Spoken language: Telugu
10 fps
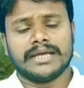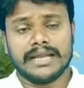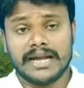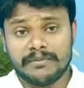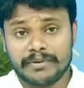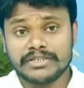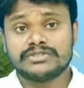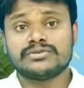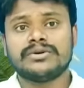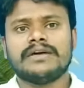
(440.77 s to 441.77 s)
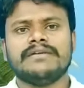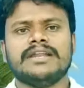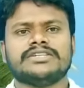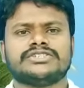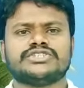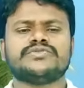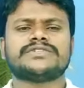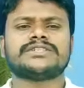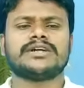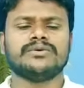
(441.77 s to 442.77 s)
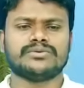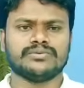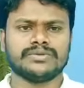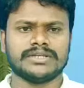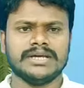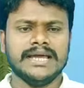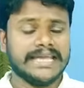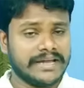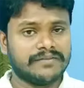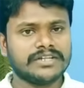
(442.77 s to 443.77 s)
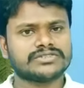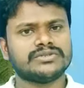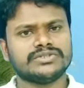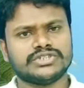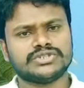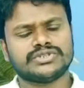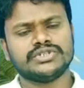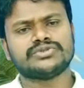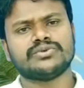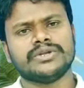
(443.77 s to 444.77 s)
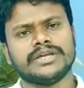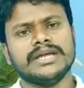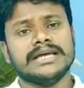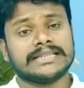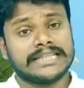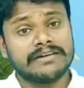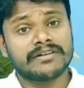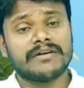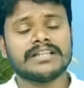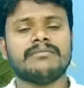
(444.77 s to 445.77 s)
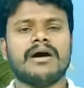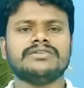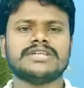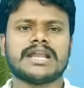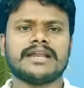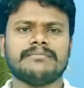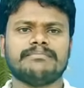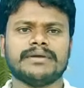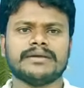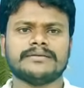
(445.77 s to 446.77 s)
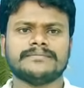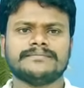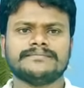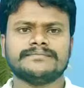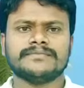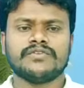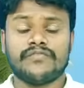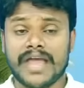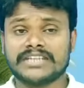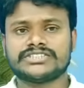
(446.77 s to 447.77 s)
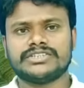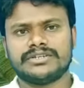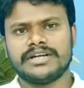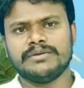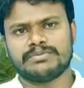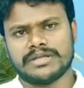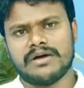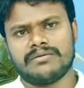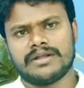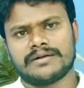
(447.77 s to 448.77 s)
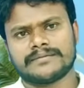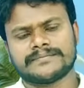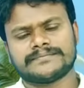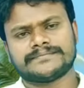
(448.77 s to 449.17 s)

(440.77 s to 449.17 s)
ఇలాంటి పరిస్థితి గుండా వెళ్ళే సిచ్యువేషన్ కలుగుతూ ఉంది యవనస్తులను తీసుకొని తీవ్రవాద భావజాలను నింపి ఫ్యాక్షనెట్గా నింపుతూ ఉన్నారు